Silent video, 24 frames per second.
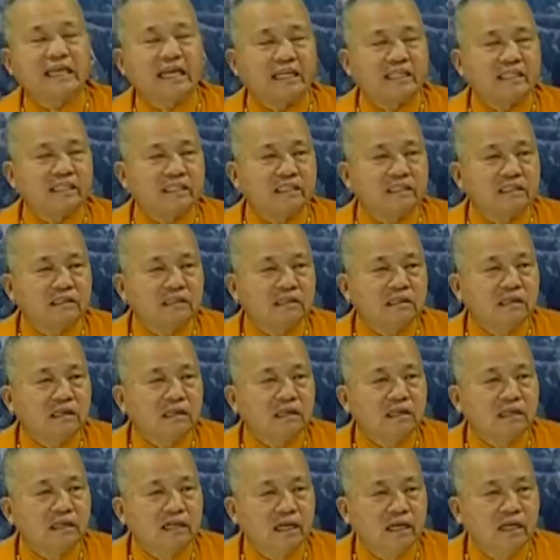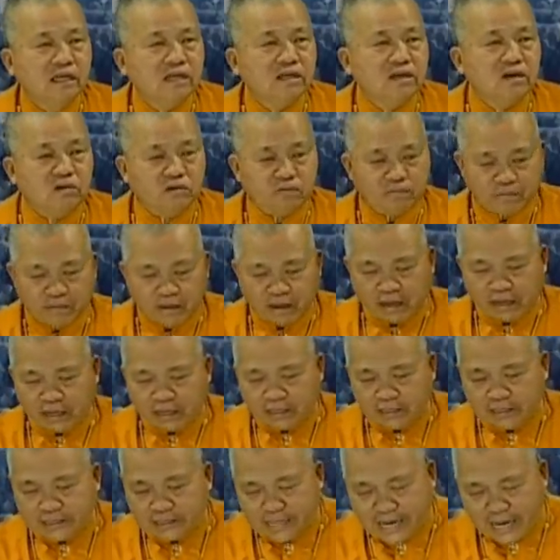一点，能够
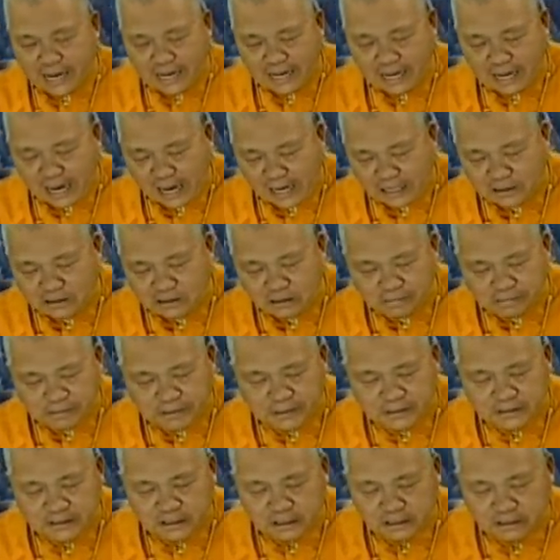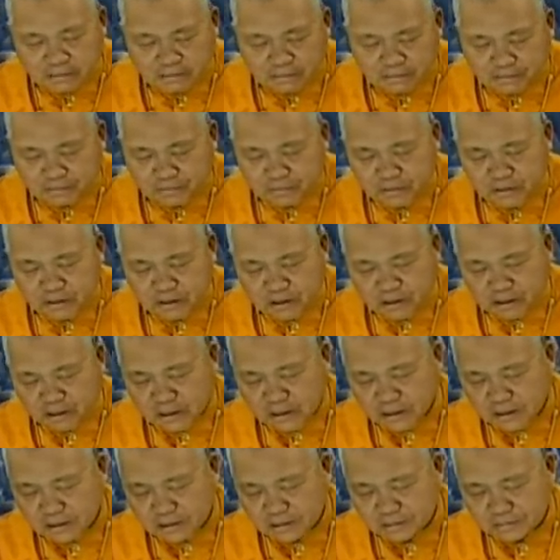两岸的平等，
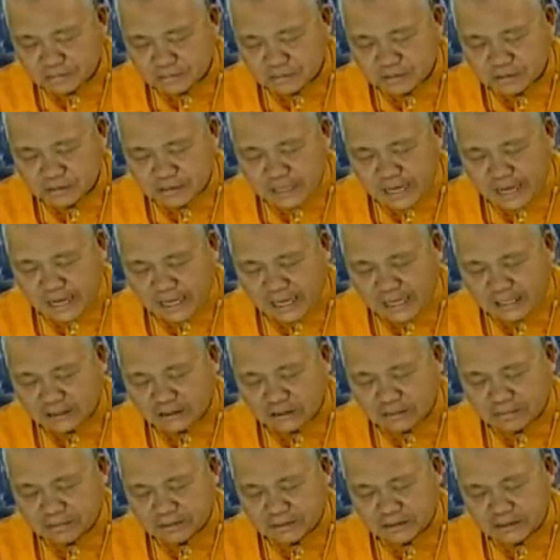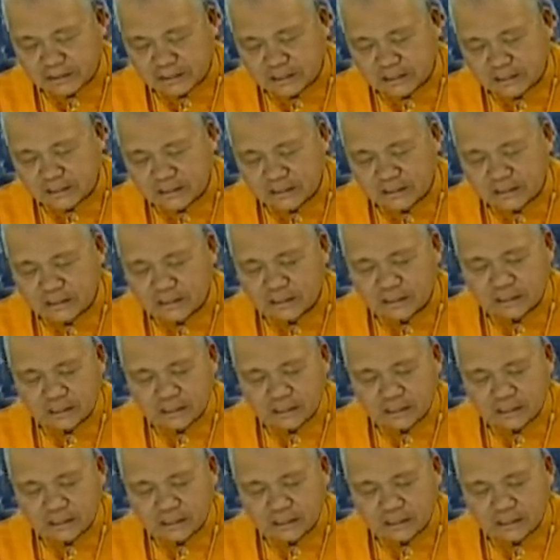两岸的平等，